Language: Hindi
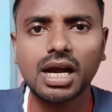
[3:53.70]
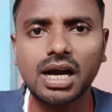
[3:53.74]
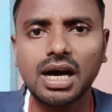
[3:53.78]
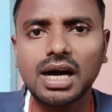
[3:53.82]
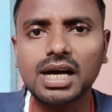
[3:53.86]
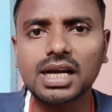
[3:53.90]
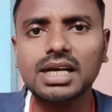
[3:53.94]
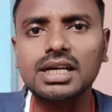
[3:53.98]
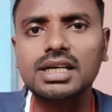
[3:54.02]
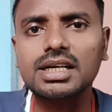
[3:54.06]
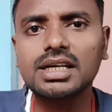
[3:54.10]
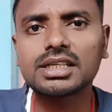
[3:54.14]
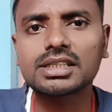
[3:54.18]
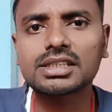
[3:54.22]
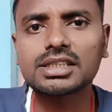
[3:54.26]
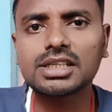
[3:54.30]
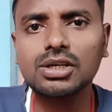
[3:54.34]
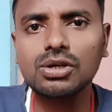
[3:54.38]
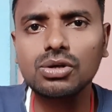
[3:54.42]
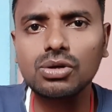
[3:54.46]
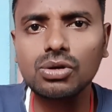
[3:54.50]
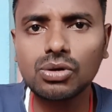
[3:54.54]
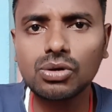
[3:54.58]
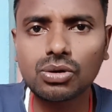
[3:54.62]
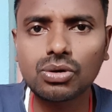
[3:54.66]
काराकाट के
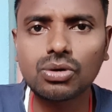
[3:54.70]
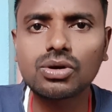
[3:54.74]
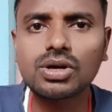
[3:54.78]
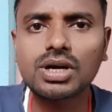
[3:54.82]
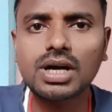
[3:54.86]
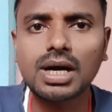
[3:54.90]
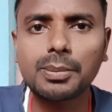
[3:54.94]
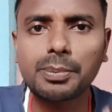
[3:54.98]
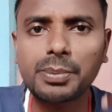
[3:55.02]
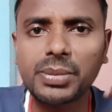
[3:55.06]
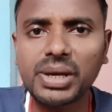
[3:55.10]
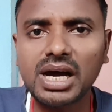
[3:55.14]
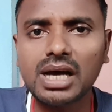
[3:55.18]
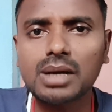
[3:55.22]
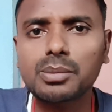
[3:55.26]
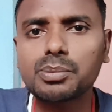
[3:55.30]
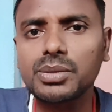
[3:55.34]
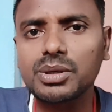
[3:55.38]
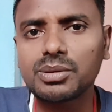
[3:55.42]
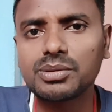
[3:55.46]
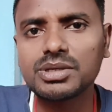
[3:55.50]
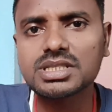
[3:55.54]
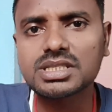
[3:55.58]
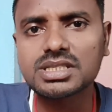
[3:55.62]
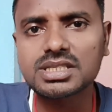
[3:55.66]
लोगों का प्यार
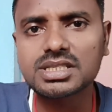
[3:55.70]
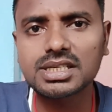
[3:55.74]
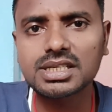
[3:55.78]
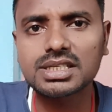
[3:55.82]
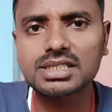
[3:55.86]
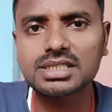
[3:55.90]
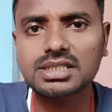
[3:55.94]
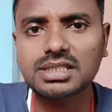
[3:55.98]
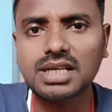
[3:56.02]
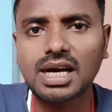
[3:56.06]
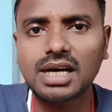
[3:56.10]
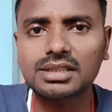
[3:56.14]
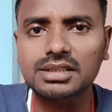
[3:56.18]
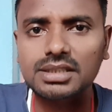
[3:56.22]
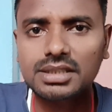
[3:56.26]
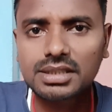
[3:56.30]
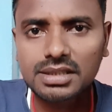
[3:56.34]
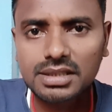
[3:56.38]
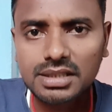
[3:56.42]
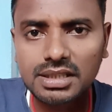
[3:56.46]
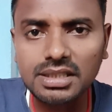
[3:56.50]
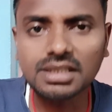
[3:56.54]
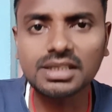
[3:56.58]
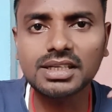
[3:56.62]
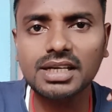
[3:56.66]
पवन सिंह के साथ
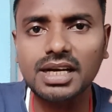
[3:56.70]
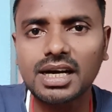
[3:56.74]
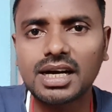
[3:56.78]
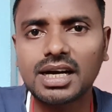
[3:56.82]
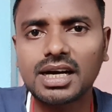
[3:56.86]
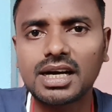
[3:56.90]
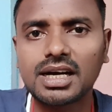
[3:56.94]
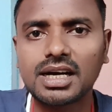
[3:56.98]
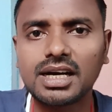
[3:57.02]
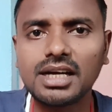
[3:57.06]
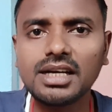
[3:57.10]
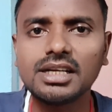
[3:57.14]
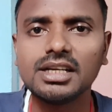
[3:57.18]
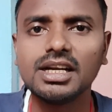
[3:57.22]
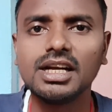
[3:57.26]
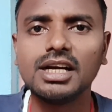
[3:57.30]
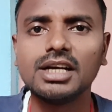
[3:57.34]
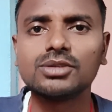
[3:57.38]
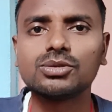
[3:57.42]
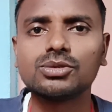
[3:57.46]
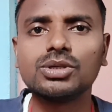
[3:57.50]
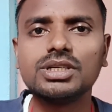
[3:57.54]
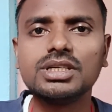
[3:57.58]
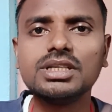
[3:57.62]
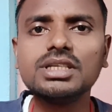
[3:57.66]
दिख रहा है
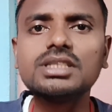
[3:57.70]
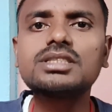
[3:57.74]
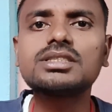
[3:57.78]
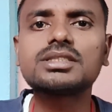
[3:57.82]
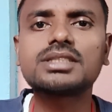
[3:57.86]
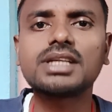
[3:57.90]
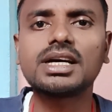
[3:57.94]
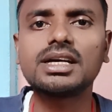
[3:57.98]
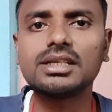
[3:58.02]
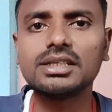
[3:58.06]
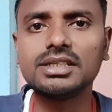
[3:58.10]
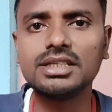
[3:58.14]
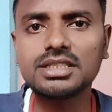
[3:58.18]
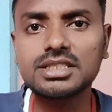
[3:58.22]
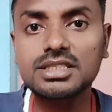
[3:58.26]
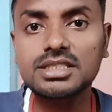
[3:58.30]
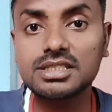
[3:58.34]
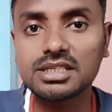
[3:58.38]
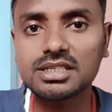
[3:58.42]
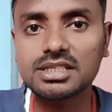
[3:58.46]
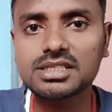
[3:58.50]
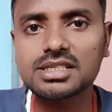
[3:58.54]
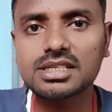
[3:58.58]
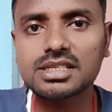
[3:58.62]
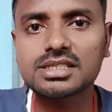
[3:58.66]
तो इस तर, इस
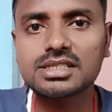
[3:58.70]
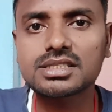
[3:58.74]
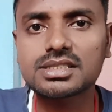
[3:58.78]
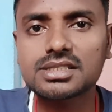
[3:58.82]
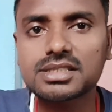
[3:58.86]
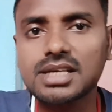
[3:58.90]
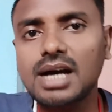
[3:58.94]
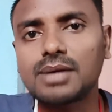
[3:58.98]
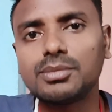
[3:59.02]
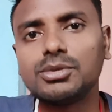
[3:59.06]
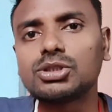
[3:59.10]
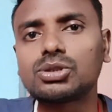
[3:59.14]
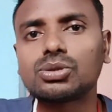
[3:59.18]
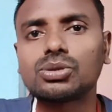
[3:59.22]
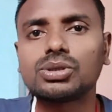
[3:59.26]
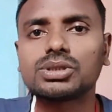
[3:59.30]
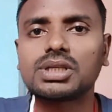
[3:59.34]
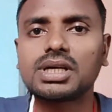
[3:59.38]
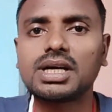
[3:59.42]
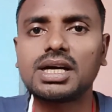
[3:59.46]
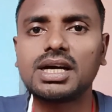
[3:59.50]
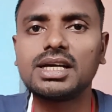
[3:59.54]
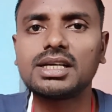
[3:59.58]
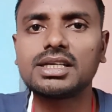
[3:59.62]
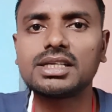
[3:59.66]
चीज से साबित
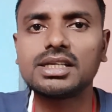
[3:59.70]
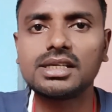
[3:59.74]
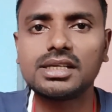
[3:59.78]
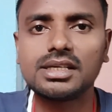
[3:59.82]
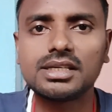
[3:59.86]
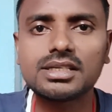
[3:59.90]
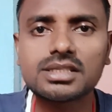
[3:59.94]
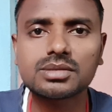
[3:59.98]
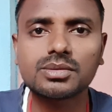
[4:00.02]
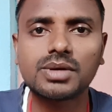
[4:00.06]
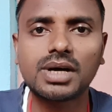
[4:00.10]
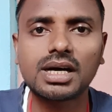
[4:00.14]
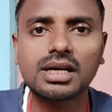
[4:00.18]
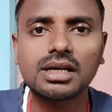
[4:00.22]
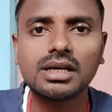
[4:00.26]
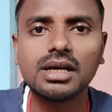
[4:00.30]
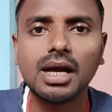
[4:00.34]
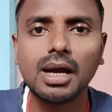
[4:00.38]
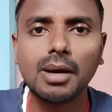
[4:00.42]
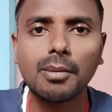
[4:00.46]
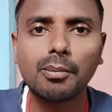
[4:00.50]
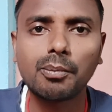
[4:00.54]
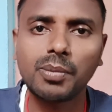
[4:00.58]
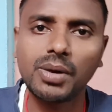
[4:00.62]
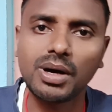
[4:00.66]
होता है कि इस बार
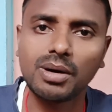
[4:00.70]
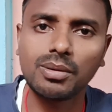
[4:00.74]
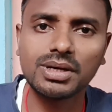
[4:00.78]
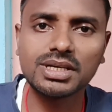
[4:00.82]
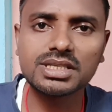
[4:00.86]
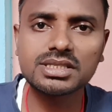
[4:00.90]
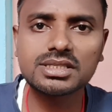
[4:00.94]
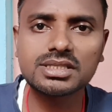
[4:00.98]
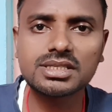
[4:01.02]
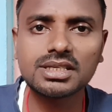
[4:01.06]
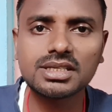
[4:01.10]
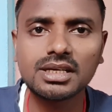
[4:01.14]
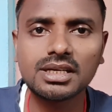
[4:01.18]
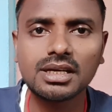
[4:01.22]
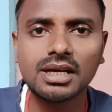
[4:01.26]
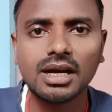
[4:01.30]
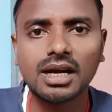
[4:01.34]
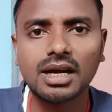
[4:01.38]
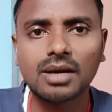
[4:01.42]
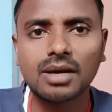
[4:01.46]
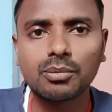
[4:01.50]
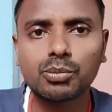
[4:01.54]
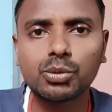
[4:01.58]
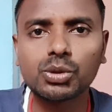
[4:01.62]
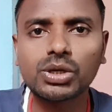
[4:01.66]
पवन सिंह
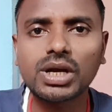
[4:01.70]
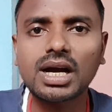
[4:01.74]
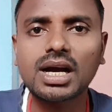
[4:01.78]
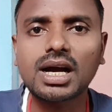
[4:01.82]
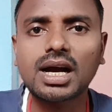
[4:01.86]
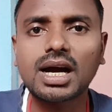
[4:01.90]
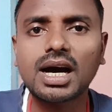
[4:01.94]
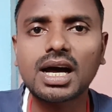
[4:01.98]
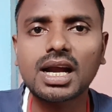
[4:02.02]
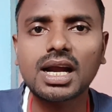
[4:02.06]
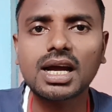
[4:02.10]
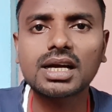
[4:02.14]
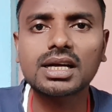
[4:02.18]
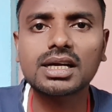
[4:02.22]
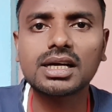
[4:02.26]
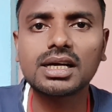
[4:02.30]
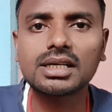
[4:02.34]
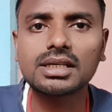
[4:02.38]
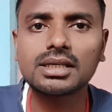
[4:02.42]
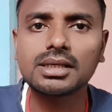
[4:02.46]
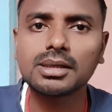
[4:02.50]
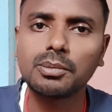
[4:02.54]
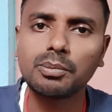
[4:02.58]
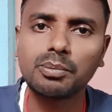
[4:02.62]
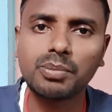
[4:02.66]
पूरा
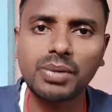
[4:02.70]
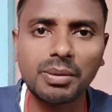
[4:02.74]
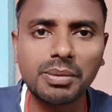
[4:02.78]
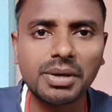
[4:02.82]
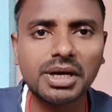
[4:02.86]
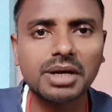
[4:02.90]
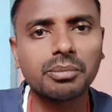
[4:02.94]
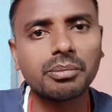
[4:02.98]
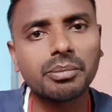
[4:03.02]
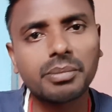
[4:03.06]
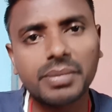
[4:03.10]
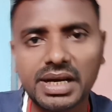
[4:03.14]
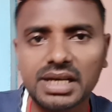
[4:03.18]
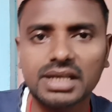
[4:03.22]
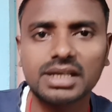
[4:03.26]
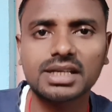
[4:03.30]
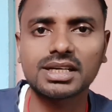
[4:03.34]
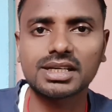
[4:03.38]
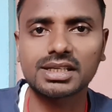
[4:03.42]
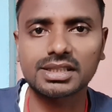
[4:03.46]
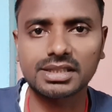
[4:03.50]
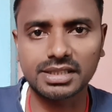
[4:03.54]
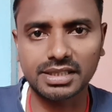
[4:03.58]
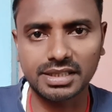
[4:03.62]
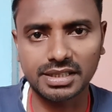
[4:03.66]
काराकाट पवनमय
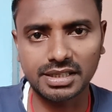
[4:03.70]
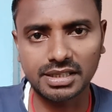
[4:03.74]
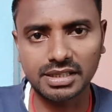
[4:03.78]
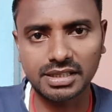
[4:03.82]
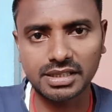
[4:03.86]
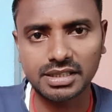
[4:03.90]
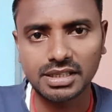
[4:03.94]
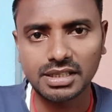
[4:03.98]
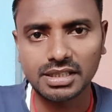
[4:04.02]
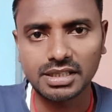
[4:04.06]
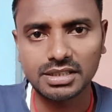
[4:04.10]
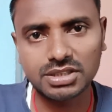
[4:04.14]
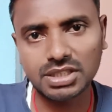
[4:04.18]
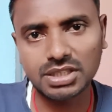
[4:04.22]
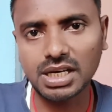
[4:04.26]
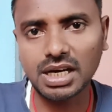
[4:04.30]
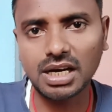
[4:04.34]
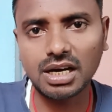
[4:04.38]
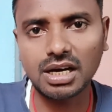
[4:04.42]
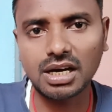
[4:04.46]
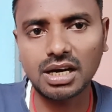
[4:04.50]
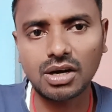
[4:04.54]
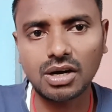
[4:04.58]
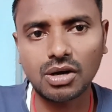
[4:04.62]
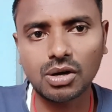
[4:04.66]
कर देंगे जी
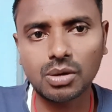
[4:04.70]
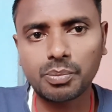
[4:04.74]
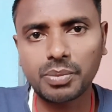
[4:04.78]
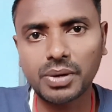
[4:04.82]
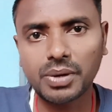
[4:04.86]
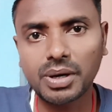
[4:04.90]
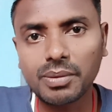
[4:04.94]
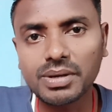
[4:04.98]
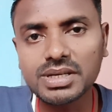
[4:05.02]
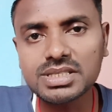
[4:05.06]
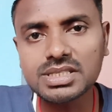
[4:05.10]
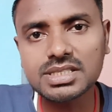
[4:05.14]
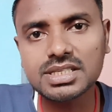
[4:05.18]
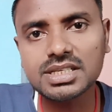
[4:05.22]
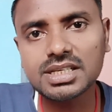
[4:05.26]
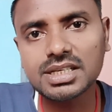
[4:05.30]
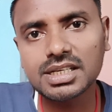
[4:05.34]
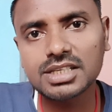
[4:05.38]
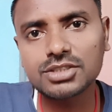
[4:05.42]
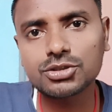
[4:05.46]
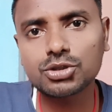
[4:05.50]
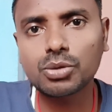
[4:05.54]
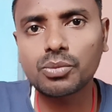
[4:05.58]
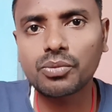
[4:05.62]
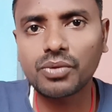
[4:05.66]
हाँ और पवन सिंह
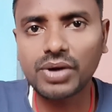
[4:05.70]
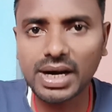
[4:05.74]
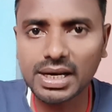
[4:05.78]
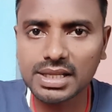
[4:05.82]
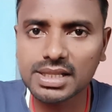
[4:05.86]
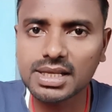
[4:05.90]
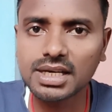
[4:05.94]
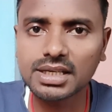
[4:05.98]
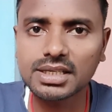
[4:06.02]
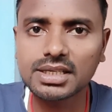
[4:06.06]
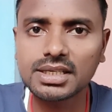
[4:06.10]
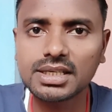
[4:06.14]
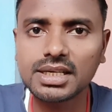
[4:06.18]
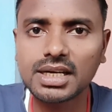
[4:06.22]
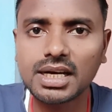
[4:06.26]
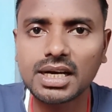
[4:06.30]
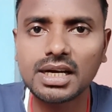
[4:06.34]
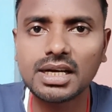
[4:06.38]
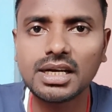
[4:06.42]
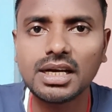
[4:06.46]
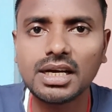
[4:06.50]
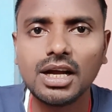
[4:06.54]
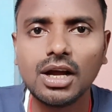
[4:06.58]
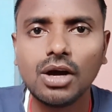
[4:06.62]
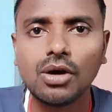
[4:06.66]
ने जो वादा किया
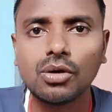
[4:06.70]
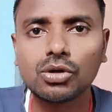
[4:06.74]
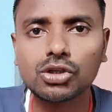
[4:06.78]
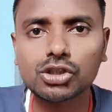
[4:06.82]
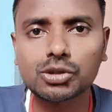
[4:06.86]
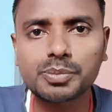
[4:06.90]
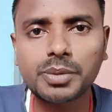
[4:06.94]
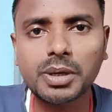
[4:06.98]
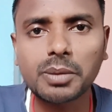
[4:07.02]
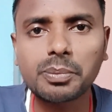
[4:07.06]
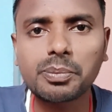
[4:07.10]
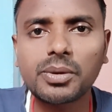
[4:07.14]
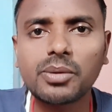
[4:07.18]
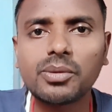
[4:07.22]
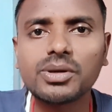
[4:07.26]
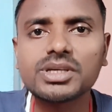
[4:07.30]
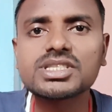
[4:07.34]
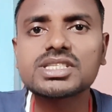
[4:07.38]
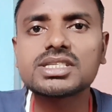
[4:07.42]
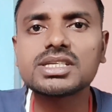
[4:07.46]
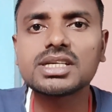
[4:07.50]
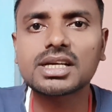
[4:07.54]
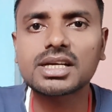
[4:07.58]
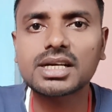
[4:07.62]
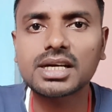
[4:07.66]
है उस पर पवन
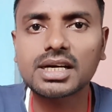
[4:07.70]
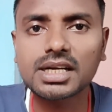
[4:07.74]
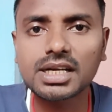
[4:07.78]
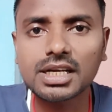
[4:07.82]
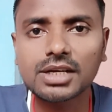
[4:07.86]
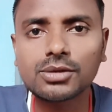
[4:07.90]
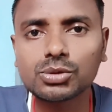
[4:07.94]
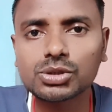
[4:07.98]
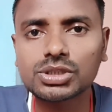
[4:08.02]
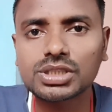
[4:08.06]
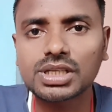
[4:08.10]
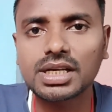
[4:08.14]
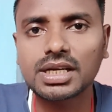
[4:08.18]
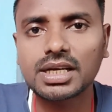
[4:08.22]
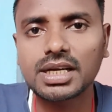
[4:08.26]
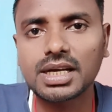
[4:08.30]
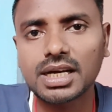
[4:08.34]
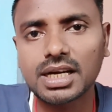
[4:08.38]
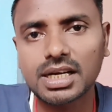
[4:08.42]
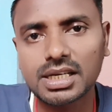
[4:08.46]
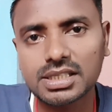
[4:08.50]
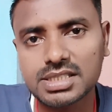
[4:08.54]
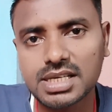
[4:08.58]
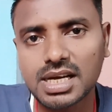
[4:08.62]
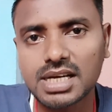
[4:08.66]
सिंह खरे उतरेंगे
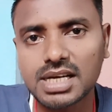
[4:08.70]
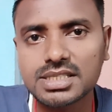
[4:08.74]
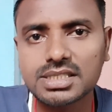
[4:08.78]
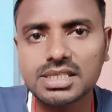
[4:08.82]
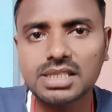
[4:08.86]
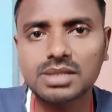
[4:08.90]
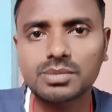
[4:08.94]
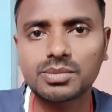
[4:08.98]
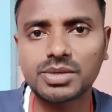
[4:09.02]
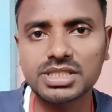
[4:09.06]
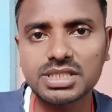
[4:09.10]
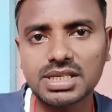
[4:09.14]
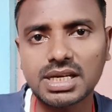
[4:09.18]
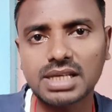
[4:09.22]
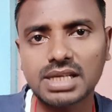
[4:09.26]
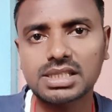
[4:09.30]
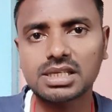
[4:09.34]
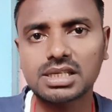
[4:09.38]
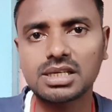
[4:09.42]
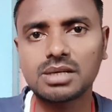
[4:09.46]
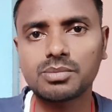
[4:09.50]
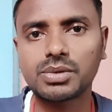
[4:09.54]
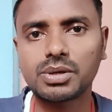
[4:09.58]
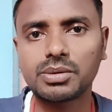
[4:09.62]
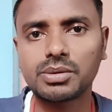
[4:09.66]
अगर सांसद बन
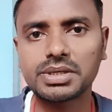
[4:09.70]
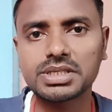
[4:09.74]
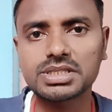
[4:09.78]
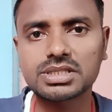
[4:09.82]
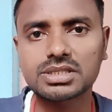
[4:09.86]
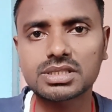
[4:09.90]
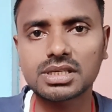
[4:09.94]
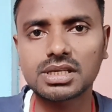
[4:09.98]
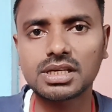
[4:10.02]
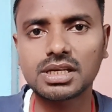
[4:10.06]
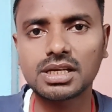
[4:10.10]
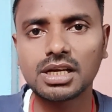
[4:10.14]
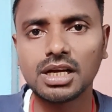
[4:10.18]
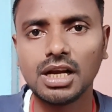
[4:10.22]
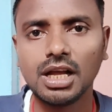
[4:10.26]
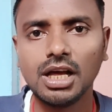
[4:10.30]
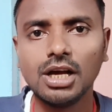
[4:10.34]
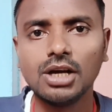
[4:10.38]
जाते हैं पवन सिंह